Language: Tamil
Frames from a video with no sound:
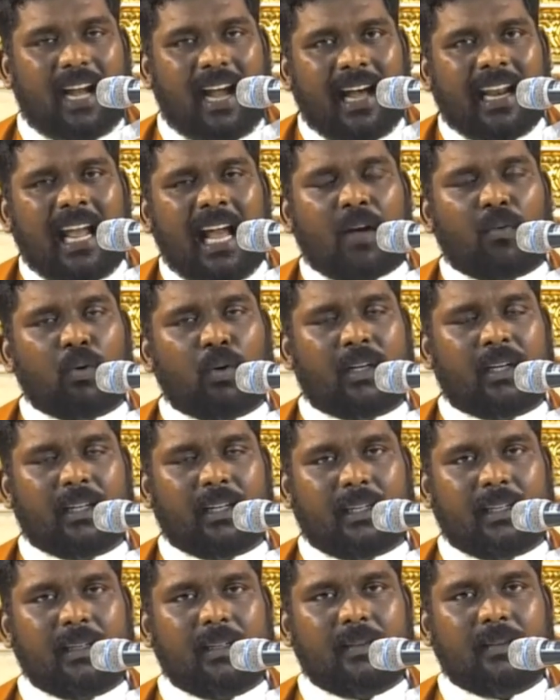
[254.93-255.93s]

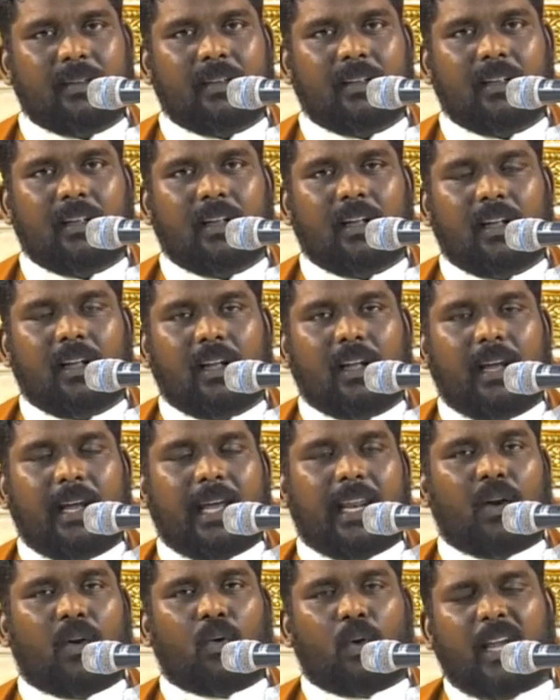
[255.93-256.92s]
சாராவுக்கு
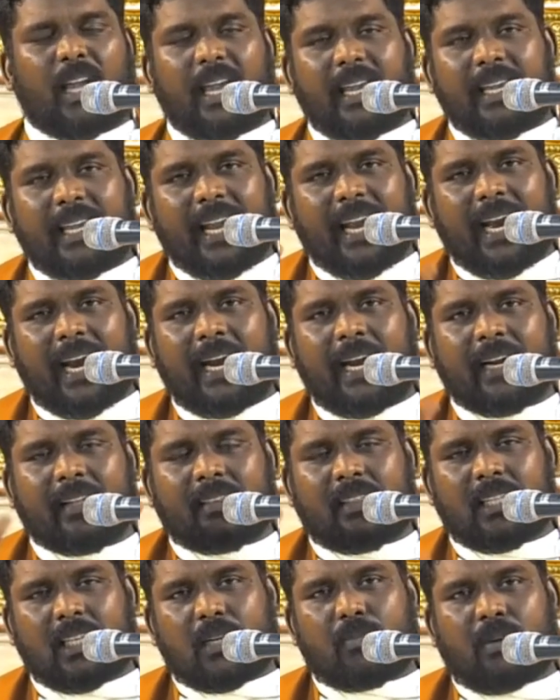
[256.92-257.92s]
ஏறக்குறைய ஏழு
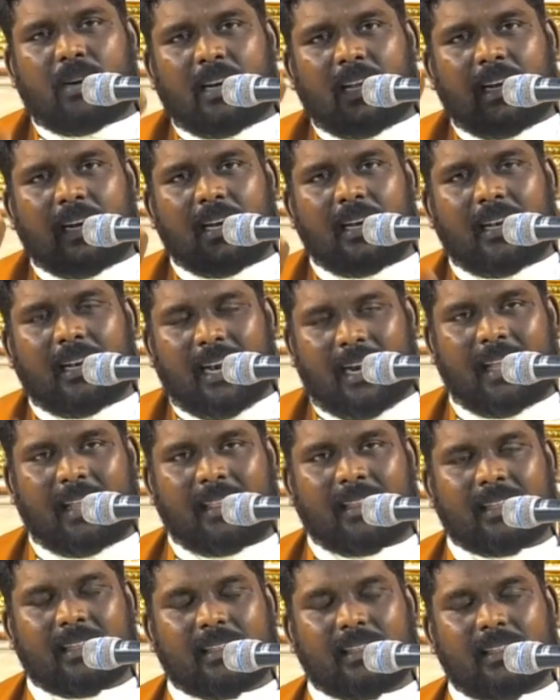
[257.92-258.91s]
திருமணங்கள்
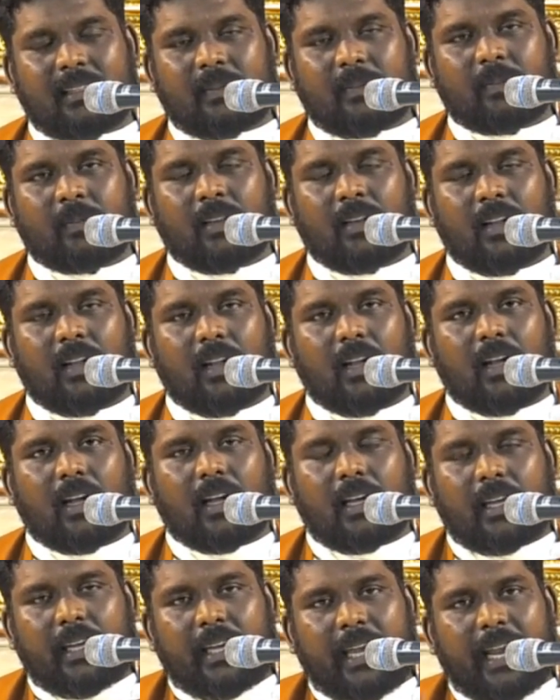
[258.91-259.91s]
நடந்து
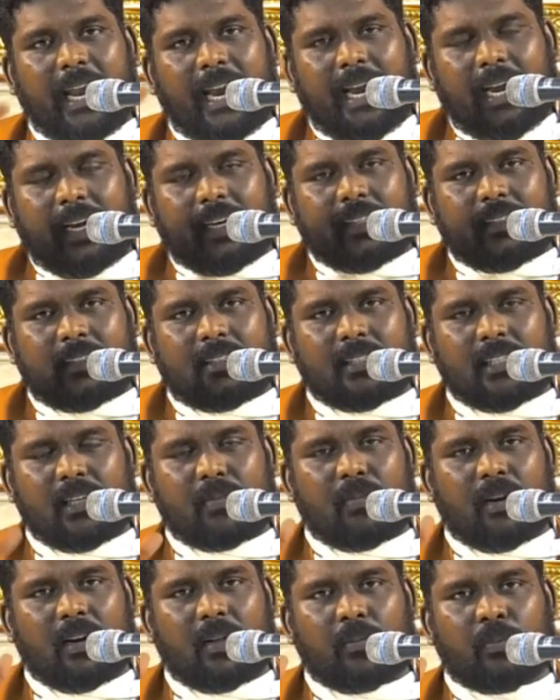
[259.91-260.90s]
ஏழு
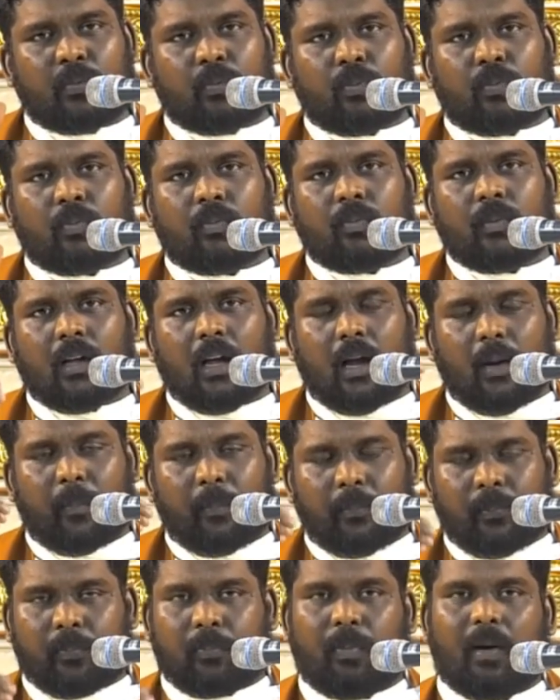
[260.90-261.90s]
திருமணம்
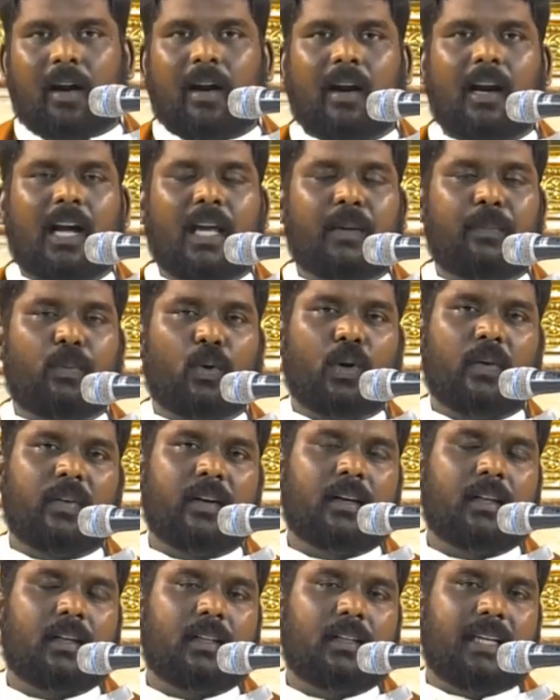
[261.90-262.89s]
பாழாய்
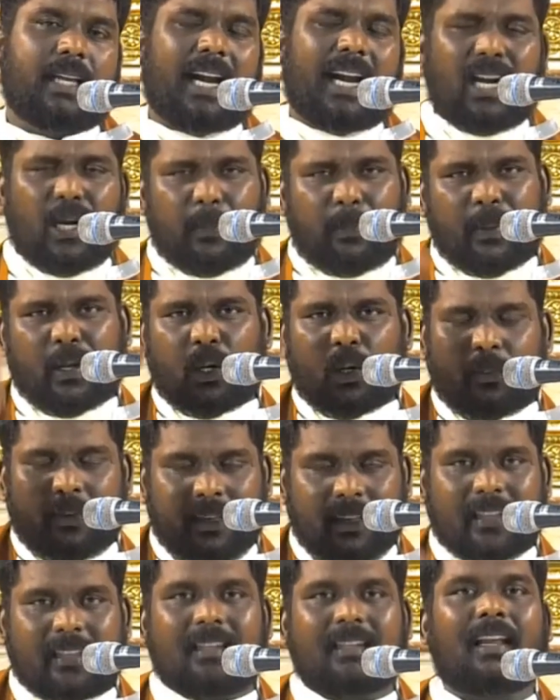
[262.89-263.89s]
போய்விட்டது ஏழு பேரும்
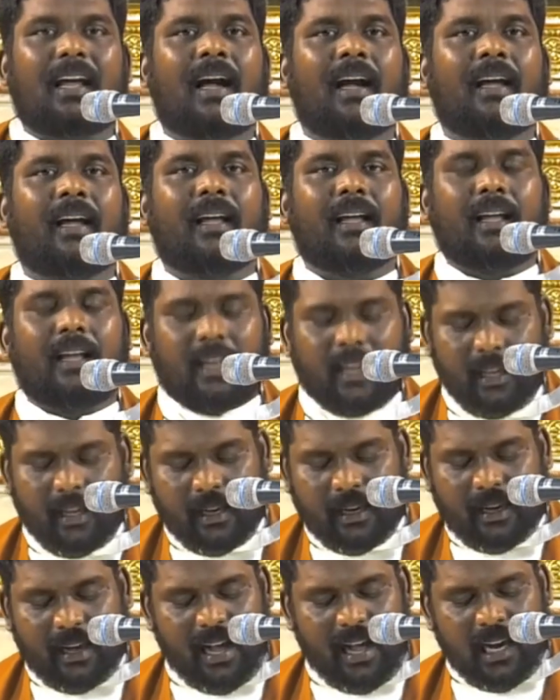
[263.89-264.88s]
இறந்துட்டாங்க
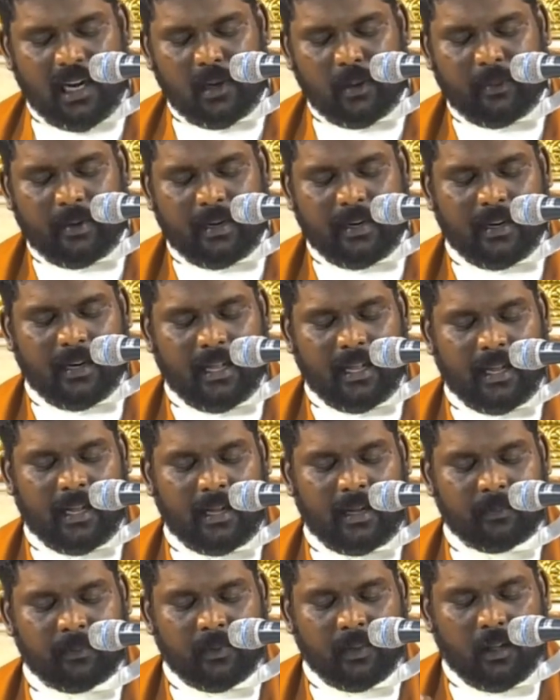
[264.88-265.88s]
காரணம் என்னன்னா
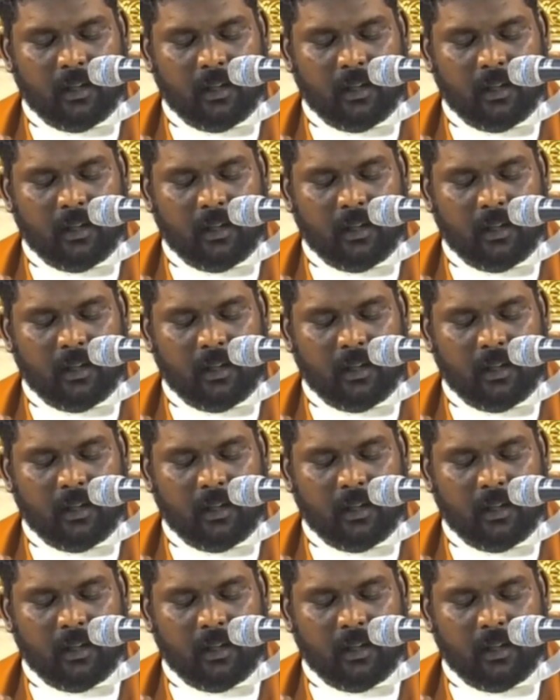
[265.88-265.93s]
